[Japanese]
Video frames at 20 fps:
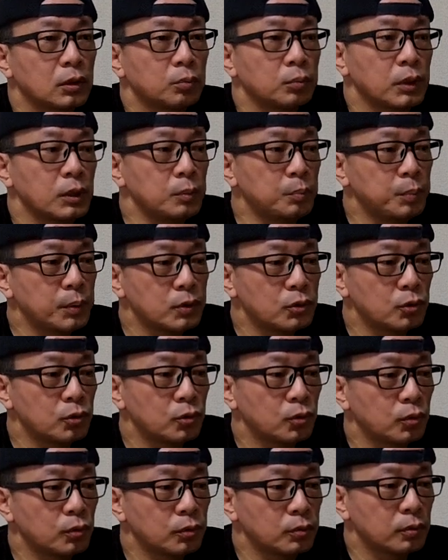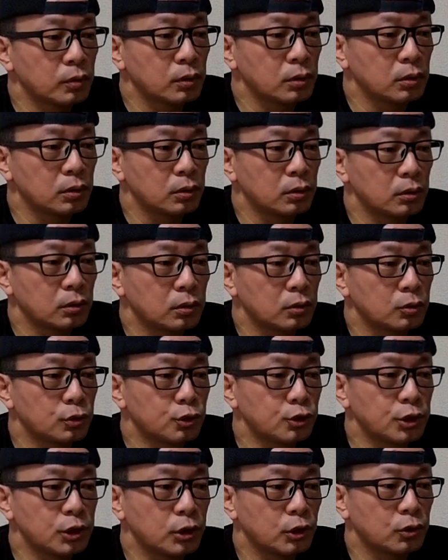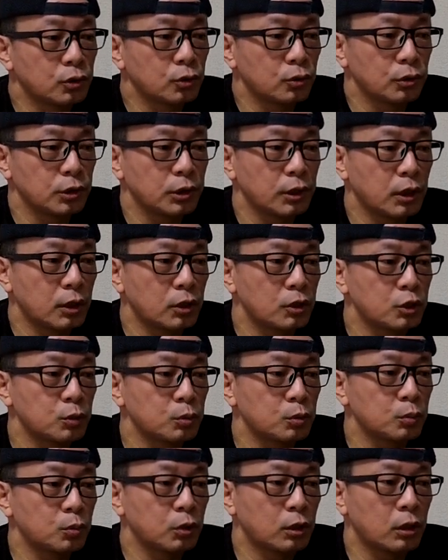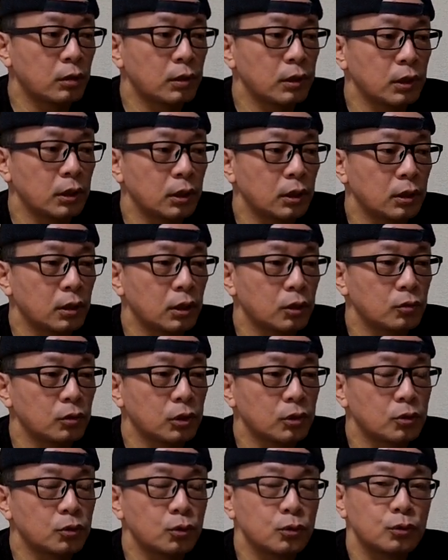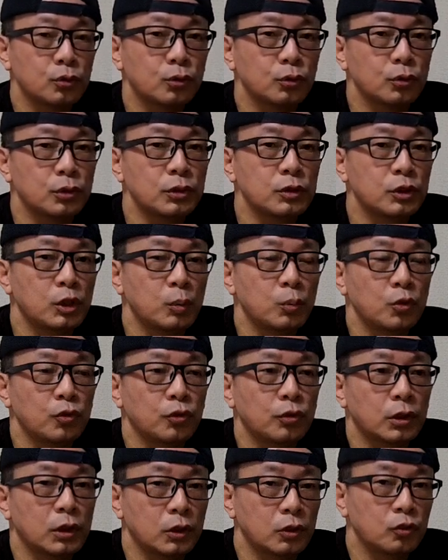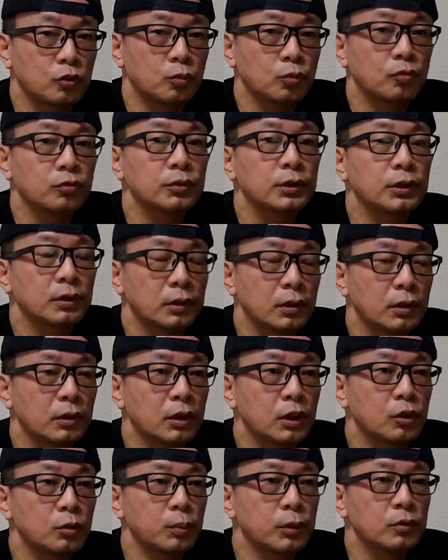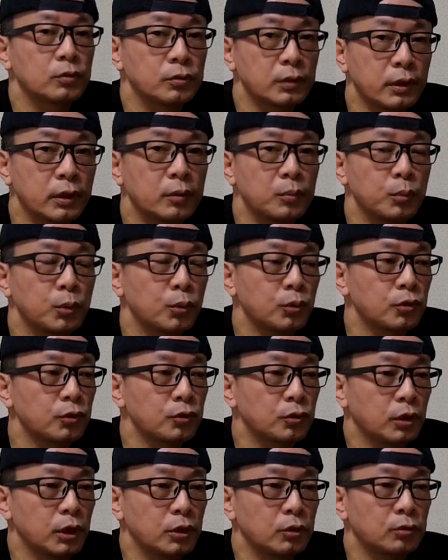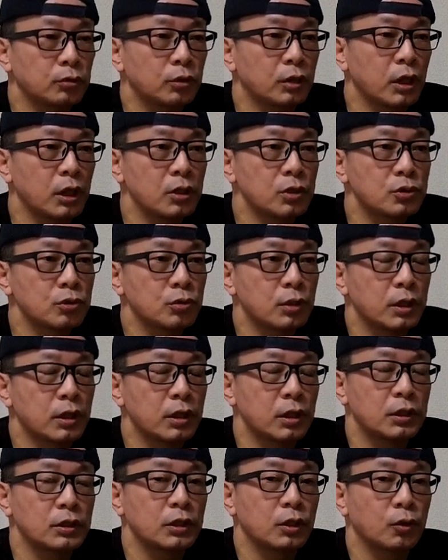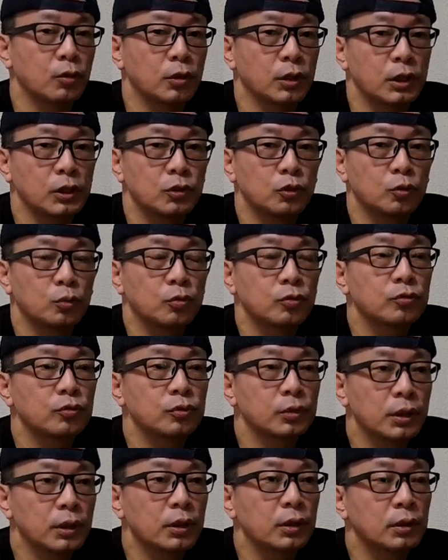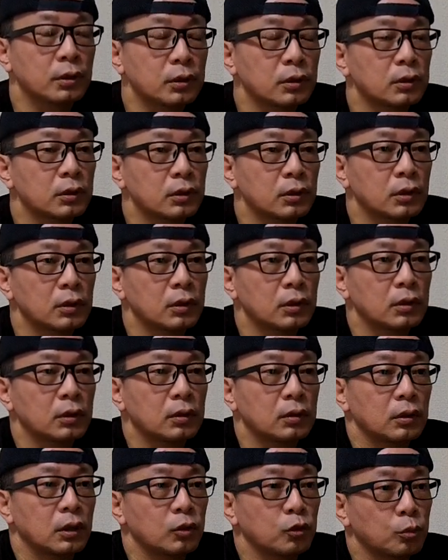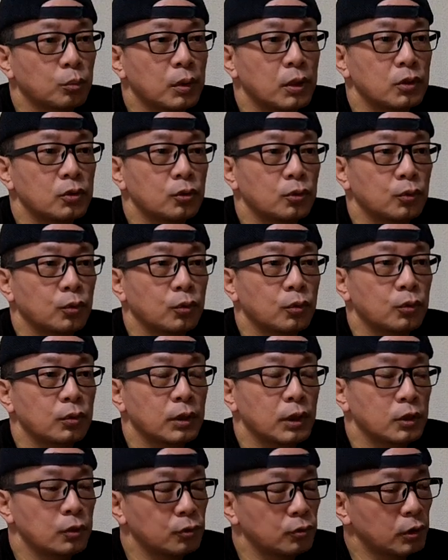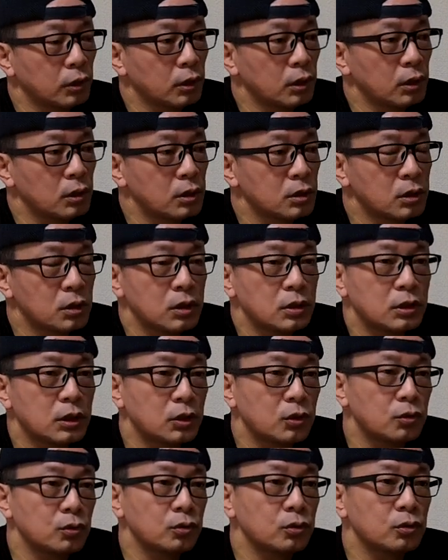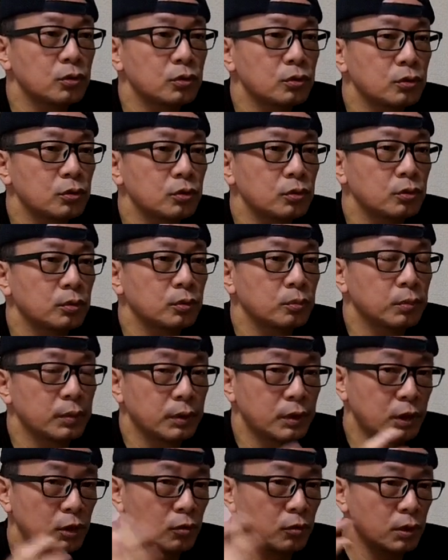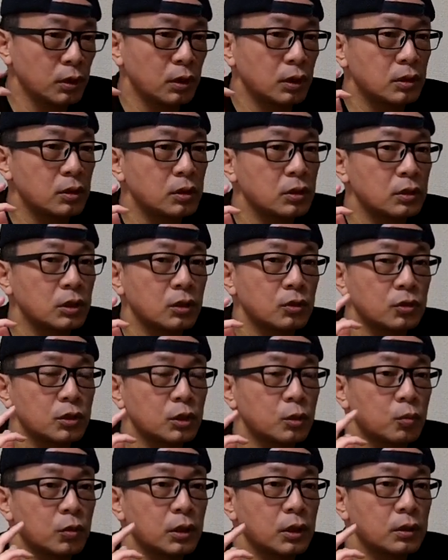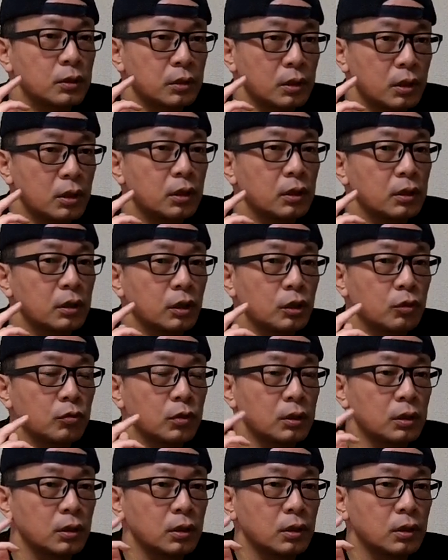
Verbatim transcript: まあ、いっぺんその薬その2ヶ月分もらわれへんかとかそういうこと言ってみようかなと思っててなるべくね病院とか行く回数は減らした方がいいと思うのであとまあその何ていうのかな診察、まあ、電話で診察してもらって電話